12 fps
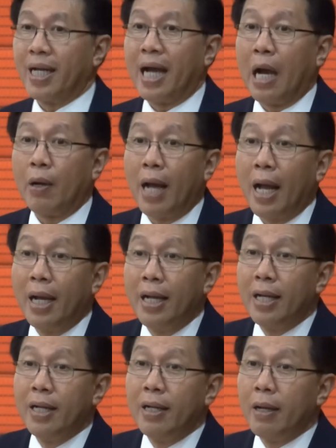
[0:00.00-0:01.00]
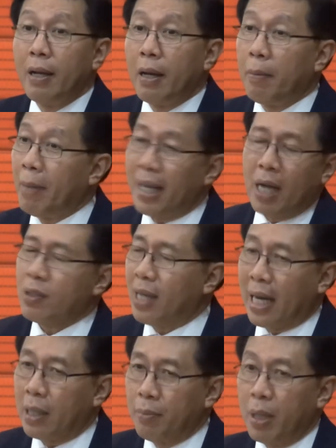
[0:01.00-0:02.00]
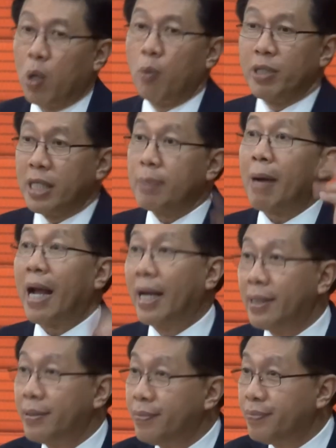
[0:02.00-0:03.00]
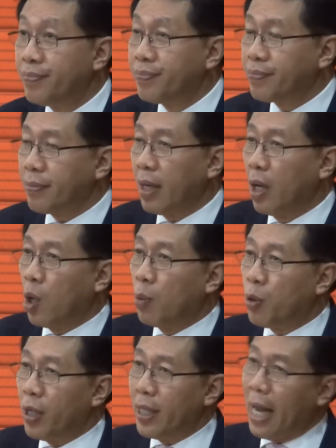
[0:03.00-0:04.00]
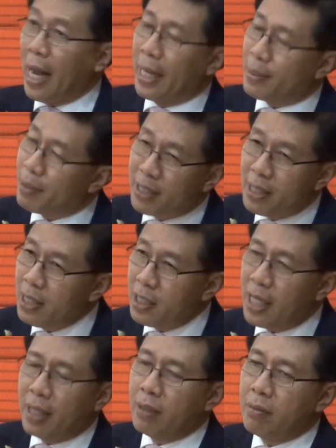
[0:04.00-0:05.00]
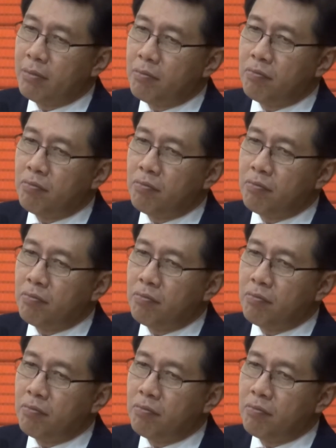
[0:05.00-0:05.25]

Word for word: วมกิจการก็ได้ไม่เข้าตลาดมีคนมาซื้อไปกลุ่มธุรกิจใหญ่อาจจะมาซื้อเช่น